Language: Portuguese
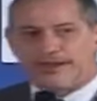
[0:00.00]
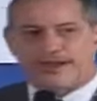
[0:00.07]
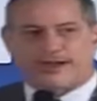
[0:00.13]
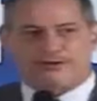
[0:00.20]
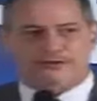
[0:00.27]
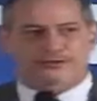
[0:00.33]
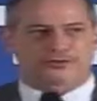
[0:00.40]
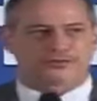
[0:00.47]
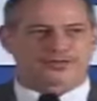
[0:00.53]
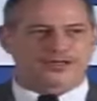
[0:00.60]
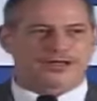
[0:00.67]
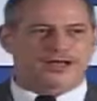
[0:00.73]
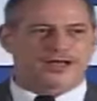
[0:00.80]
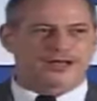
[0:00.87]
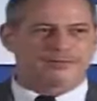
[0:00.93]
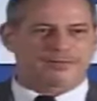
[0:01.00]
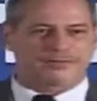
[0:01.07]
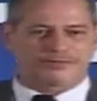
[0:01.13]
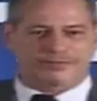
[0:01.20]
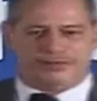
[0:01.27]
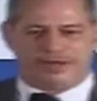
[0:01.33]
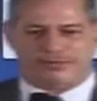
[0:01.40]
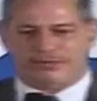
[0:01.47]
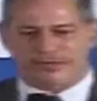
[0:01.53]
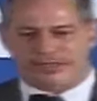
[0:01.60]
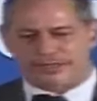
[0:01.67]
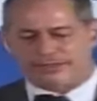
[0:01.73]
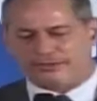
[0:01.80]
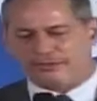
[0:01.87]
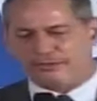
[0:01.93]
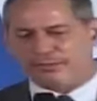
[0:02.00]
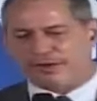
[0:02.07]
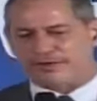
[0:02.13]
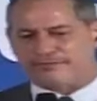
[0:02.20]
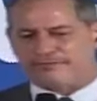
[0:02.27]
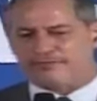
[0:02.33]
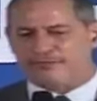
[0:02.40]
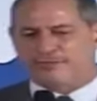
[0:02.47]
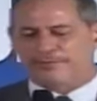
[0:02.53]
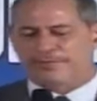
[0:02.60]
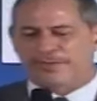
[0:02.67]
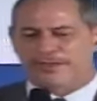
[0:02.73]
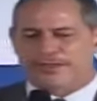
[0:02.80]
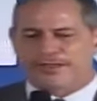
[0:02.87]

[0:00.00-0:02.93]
algo doutrinária, mas eu quero crer que no Brasil